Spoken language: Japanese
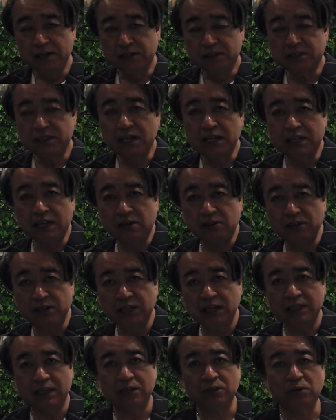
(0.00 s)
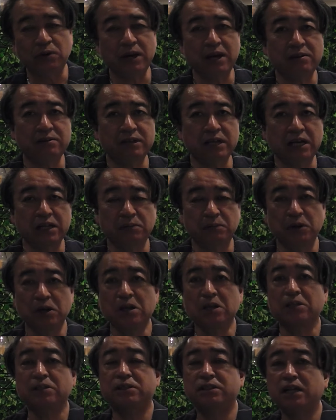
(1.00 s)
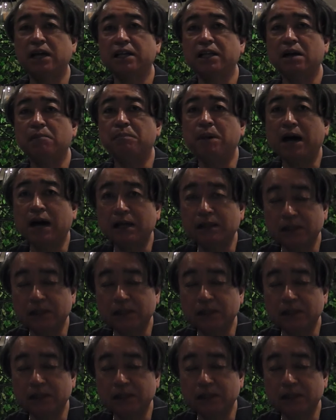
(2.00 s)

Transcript: スライダーをいい当たり捉えるんだけどもスライダー曲